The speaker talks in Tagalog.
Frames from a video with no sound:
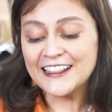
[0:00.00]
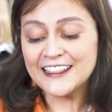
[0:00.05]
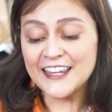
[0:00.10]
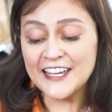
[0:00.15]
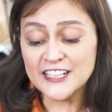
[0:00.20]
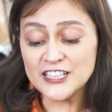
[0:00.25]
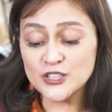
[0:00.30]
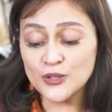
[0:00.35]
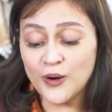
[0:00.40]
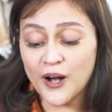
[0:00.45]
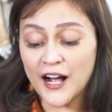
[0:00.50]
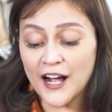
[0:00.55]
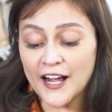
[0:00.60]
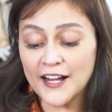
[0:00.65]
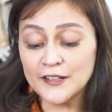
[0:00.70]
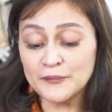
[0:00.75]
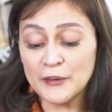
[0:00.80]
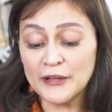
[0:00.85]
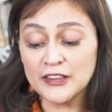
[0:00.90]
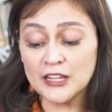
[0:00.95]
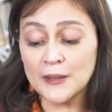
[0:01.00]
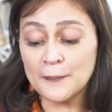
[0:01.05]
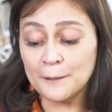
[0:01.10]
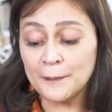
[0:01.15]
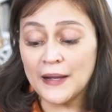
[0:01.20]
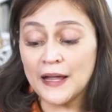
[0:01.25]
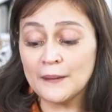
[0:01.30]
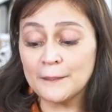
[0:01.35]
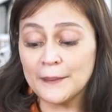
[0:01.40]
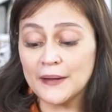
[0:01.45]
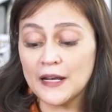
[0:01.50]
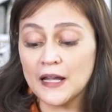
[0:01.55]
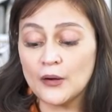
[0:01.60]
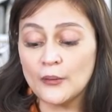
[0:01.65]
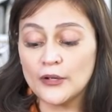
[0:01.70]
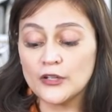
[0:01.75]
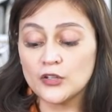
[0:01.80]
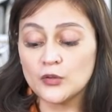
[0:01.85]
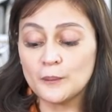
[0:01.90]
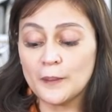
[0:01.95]
This one, may tip lang pala
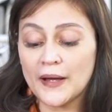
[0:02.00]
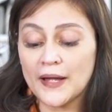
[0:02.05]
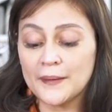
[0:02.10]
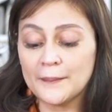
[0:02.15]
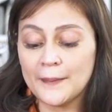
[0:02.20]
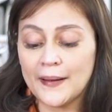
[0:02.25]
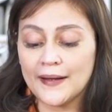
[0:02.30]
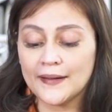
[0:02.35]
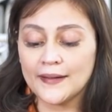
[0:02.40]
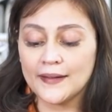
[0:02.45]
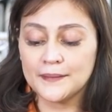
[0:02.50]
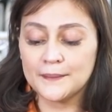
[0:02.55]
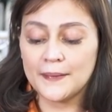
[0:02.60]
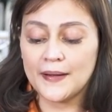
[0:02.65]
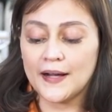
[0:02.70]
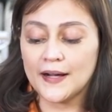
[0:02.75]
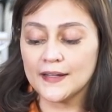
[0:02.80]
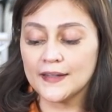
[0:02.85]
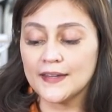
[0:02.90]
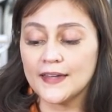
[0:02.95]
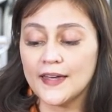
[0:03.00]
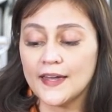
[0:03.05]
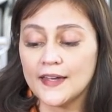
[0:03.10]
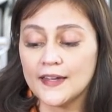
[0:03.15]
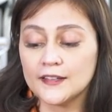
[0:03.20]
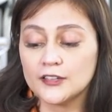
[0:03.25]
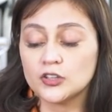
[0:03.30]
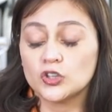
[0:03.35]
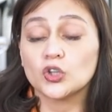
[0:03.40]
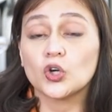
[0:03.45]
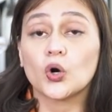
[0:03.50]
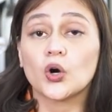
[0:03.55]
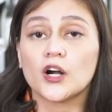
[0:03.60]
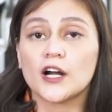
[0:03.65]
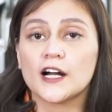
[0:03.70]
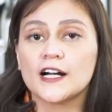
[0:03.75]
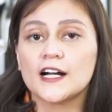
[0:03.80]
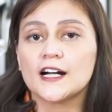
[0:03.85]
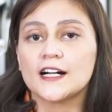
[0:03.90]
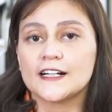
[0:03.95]
when you buy Mac and Mac, get
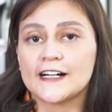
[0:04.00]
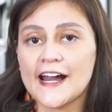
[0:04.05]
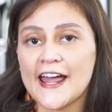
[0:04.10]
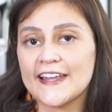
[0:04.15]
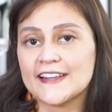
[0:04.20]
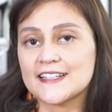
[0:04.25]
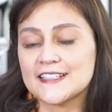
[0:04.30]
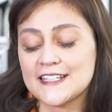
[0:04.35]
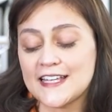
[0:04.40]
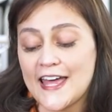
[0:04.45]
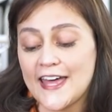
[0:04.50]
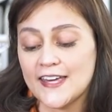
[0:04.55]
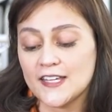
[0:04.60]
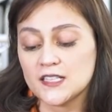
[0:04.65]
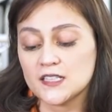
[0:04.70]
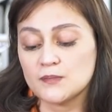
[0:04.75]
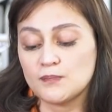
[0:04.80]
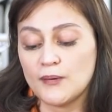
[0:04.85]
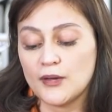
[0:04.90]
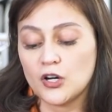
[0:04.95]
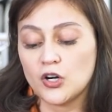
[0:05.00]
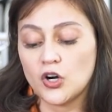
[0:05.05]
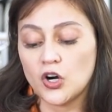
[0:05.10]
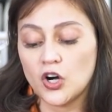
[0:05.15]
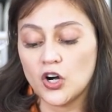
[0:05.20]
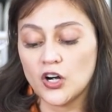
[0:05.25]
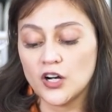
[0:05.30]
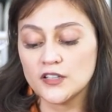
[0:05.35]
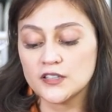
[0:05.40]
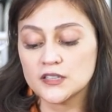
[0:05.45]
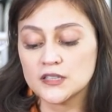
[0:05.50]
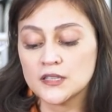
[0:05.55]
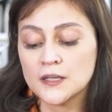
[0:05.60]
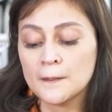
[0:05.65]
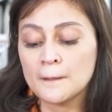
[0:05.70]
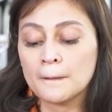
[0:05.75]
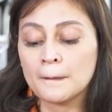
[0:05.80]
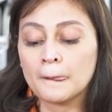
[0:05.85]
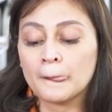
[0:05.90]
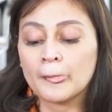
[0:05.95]
your right size because
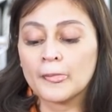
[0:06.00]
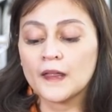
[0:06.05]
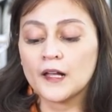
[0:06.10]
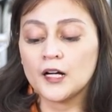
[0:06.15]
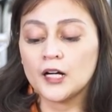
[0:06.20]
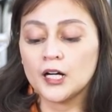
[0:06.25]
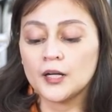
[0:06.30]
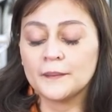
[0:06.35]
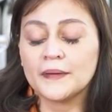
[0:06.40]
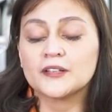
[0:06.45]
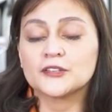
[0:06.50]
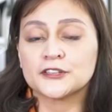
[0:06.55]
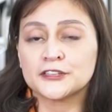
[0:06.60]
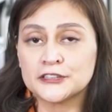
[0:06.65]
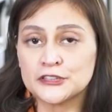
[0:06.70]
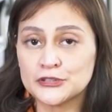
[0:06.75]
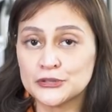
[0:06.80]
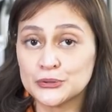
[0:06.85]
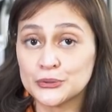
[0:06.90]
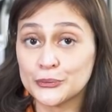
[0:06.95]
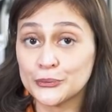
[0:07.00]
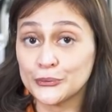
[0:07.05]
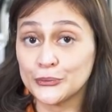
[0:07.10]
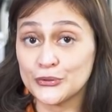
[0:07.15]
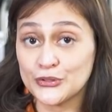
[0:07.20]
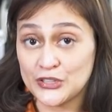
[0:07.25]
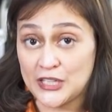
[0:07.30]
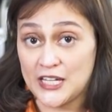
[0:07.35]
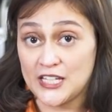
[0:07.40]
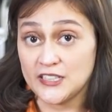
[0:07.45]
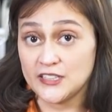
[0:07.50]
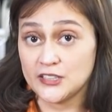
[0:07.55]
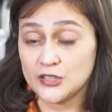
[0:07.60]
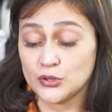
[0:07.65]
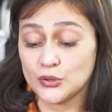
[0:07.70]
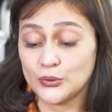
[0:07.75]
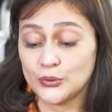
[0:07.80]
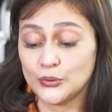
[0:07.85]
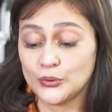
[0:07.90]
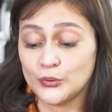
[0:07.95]
um, it runs true to size.
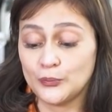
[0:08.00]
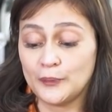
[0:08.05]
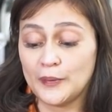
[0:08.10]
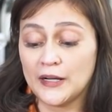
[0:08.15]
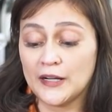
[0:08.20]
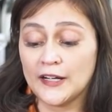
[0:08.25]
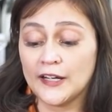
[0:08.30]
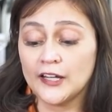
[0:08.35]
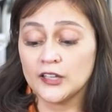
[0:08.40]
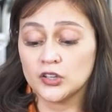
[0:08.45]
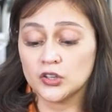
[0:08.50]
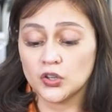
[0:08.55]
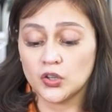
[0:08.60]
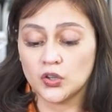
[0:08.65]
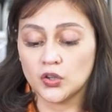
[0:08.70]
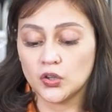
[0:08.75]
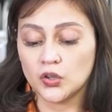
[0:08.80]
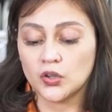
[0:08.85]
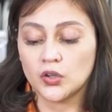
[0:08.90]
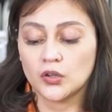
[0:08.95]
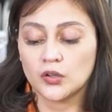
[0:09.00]
So, pag ito,